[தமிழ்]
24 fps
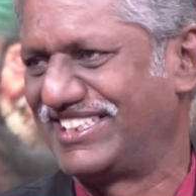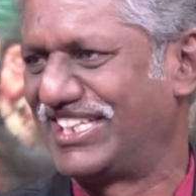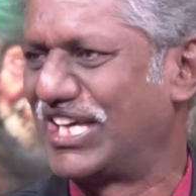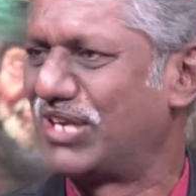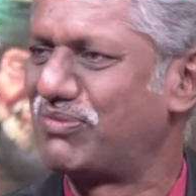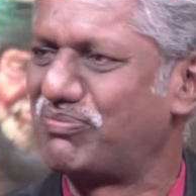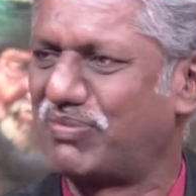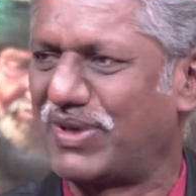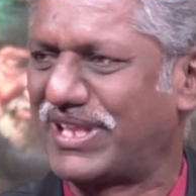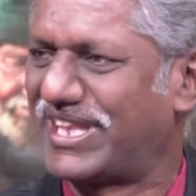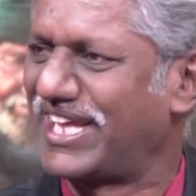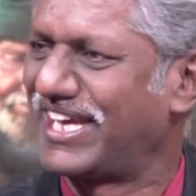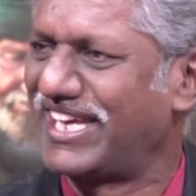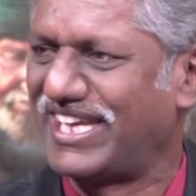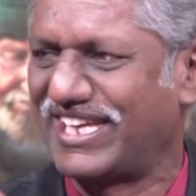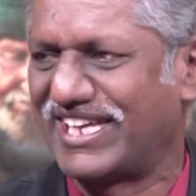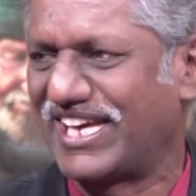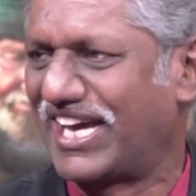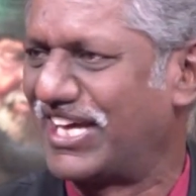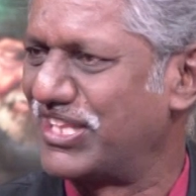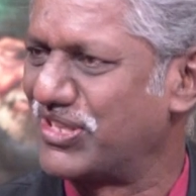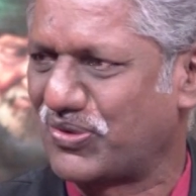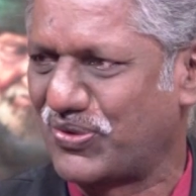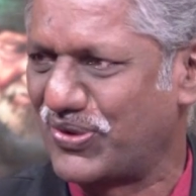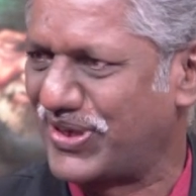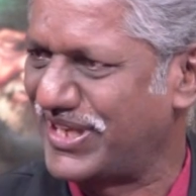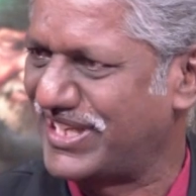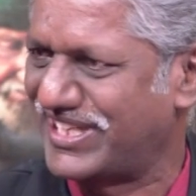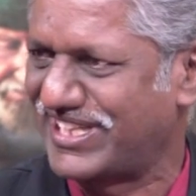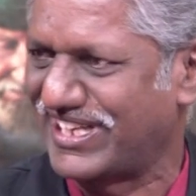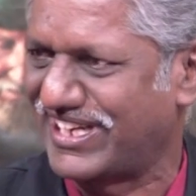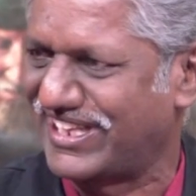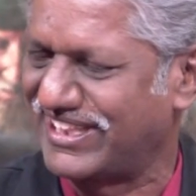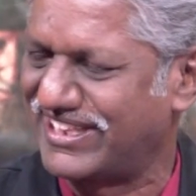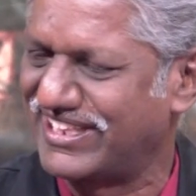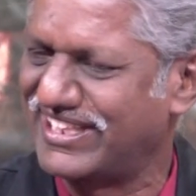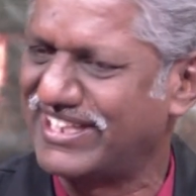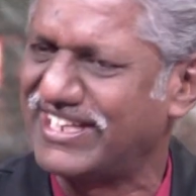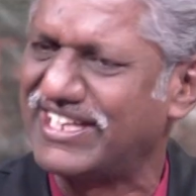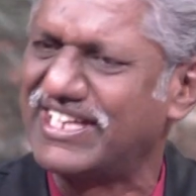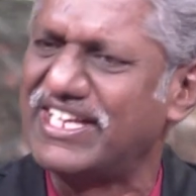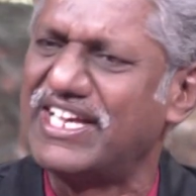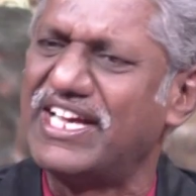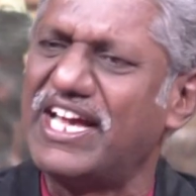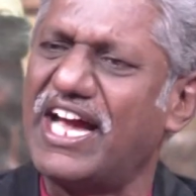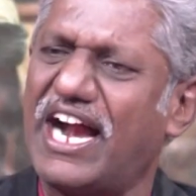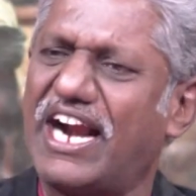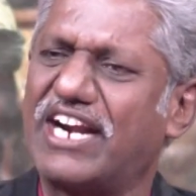என்பதை அது குறிக்கிறது
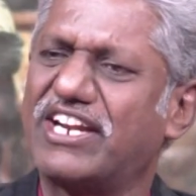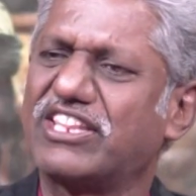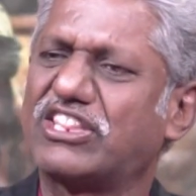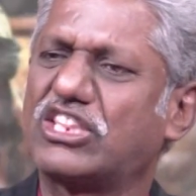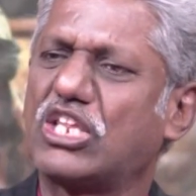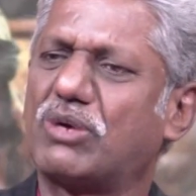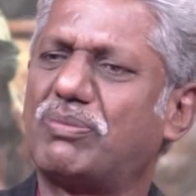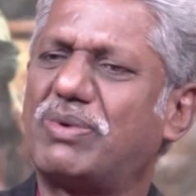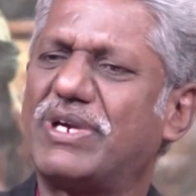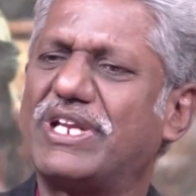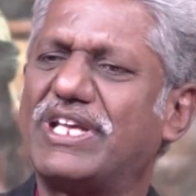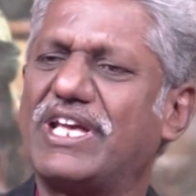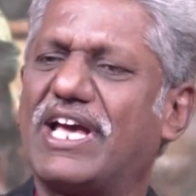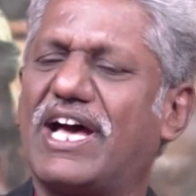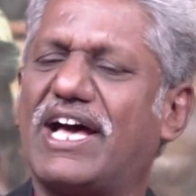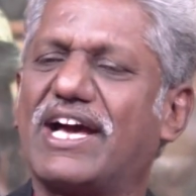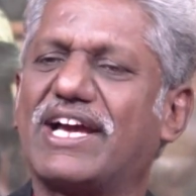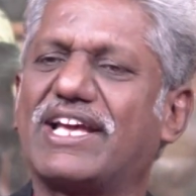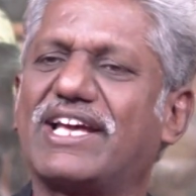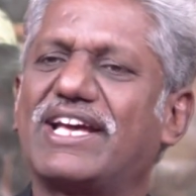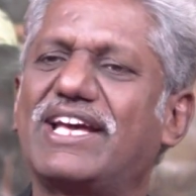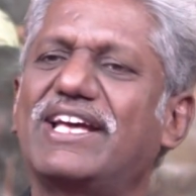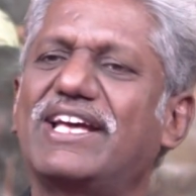அடுத்தபடியாக